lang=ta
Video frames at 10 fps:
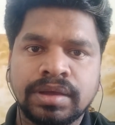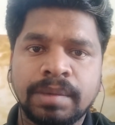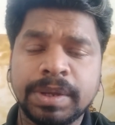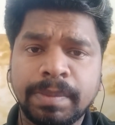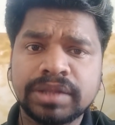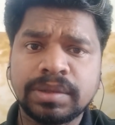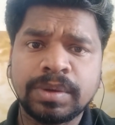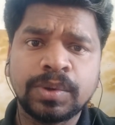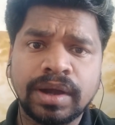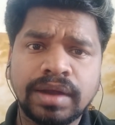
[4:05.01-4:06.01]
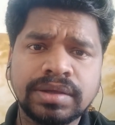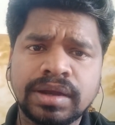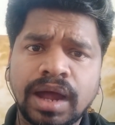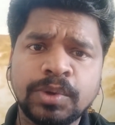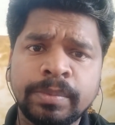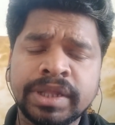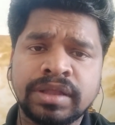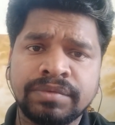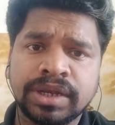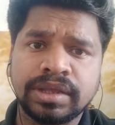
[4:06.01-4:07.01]
அப்படி பார்த்தோம்னா ஒரு நாட்டுக்கு இராணுவமே
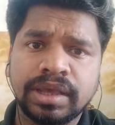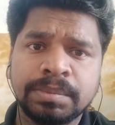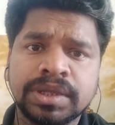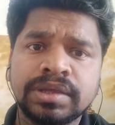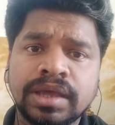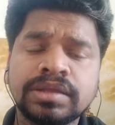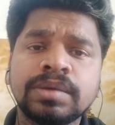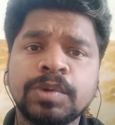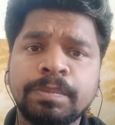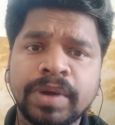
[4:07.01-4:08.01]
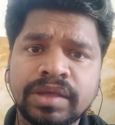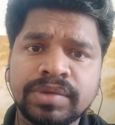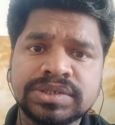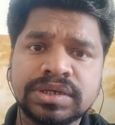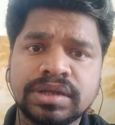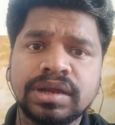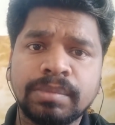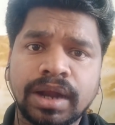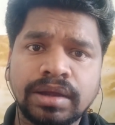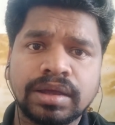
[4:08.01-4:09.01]
தேவையில்லையே எதுக்கு முப்படை வச்சுட்டு
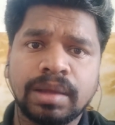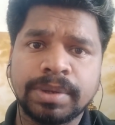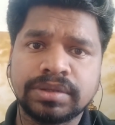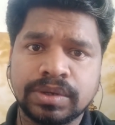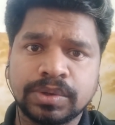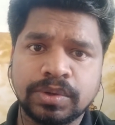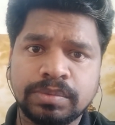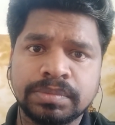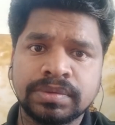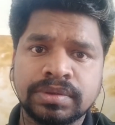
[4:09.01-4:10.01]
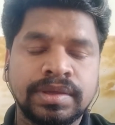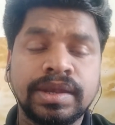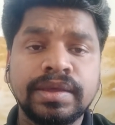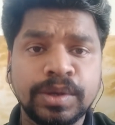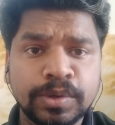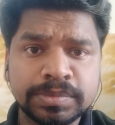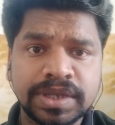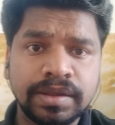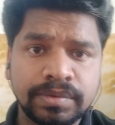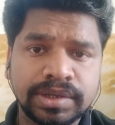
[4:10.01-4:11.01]
நம்ம நாட்டை காப்பாற்றிட்டு இருக்கணும் இல்லை இன்னும்
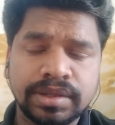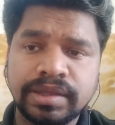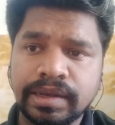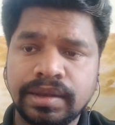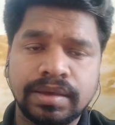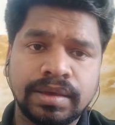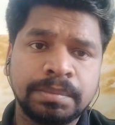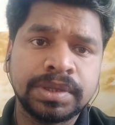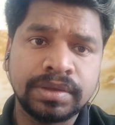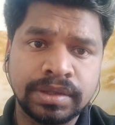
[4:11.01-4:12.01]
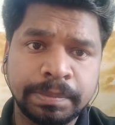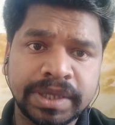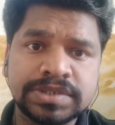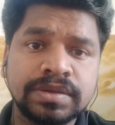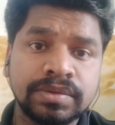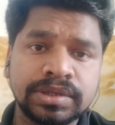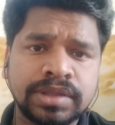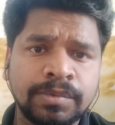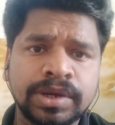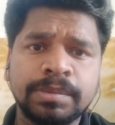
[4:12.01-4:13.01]
சிலர் வந்து இல்லைங்க நீங்கள் பேசுகிறது வந்து
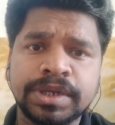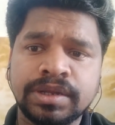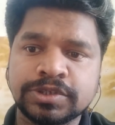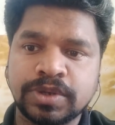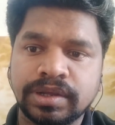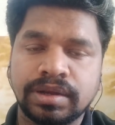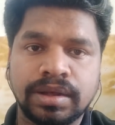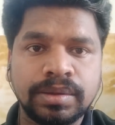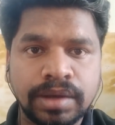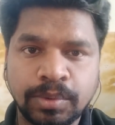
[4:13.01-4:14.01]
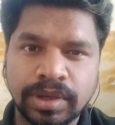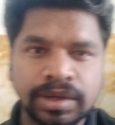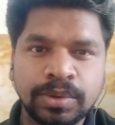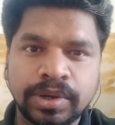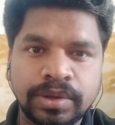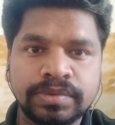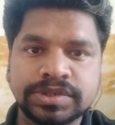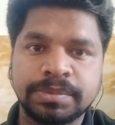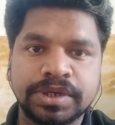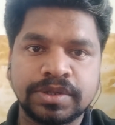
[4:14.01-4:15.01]
தவறு அப்படின்னு நீங்கள் சொன்னீங்கன்னா நான் கிட்ட ஒரே ஒரு
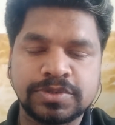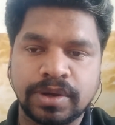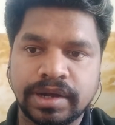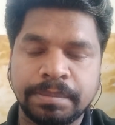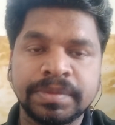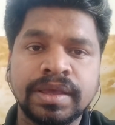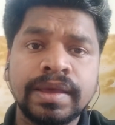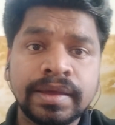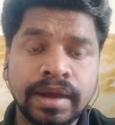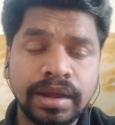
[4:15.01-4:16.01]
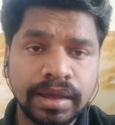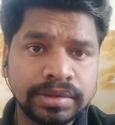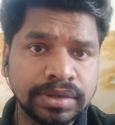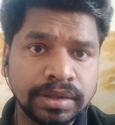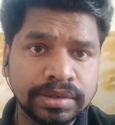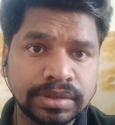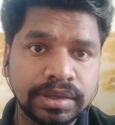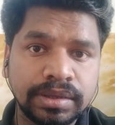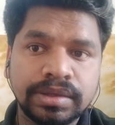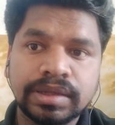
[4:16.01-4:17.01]
விஷயம் மட்டும் சொல்கிறேன்
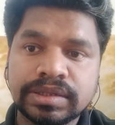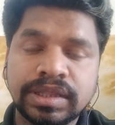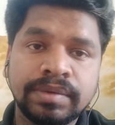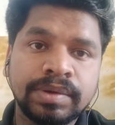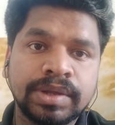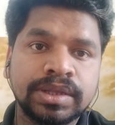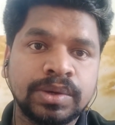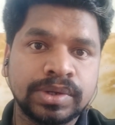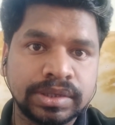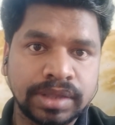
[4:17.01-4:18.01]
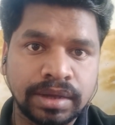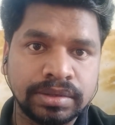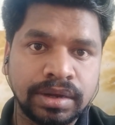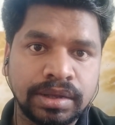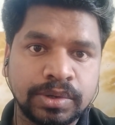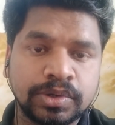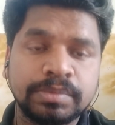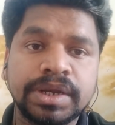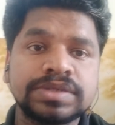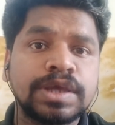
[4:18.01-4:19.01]
ரெண்டாயிரத்துலேருந்து தீவிரவாதிகளுடைய தாக்குதலாக
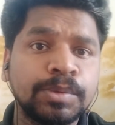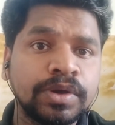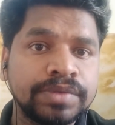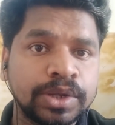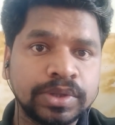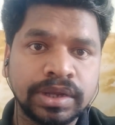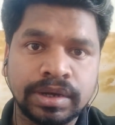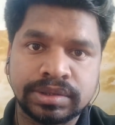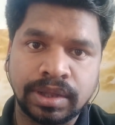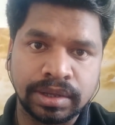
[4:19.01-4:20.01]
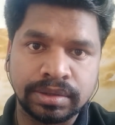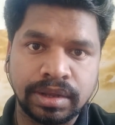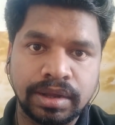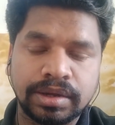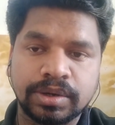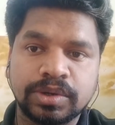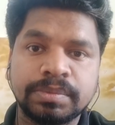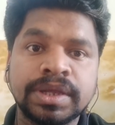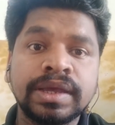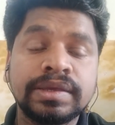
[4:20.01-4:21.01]
இருக்கட்டும் இல்லை சமூக விரோதிகளோட தாக்குதலாக
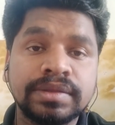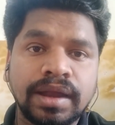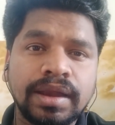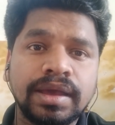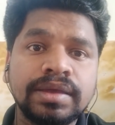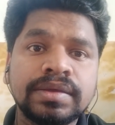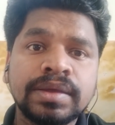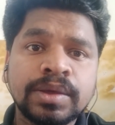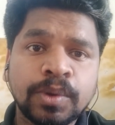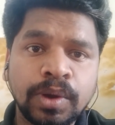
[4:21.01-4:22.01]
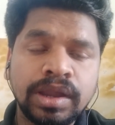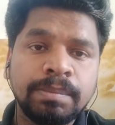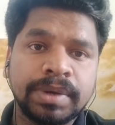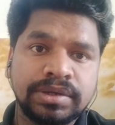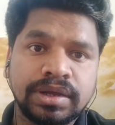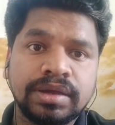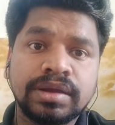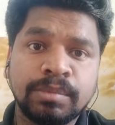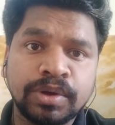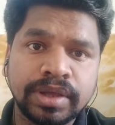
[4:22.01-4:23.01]
இருக்கட்டும் இதனால் கொல்லப்பட்ட
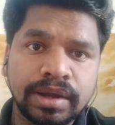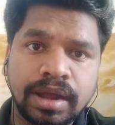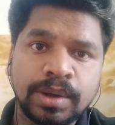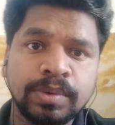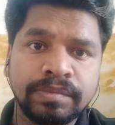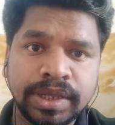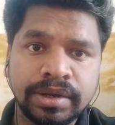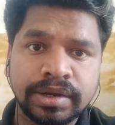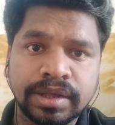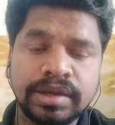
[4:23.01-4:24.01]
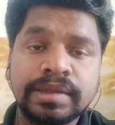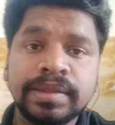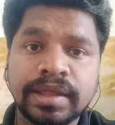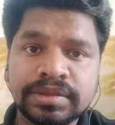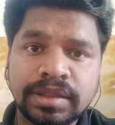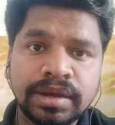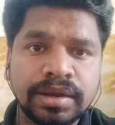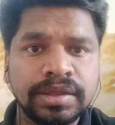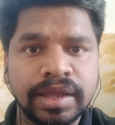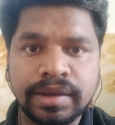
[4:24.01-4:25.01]
நம்மளுடைய இராணுவ வீரர்கள்
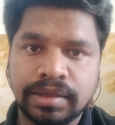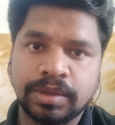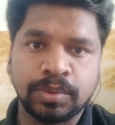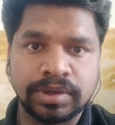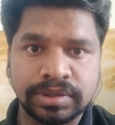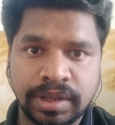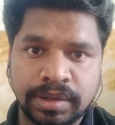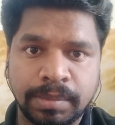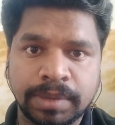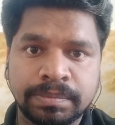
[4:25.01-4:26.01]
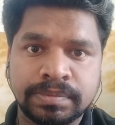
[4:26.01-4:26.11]
எத்தனைன்னு எண்ணிக்கை உங்களுக்கு தெரியுமா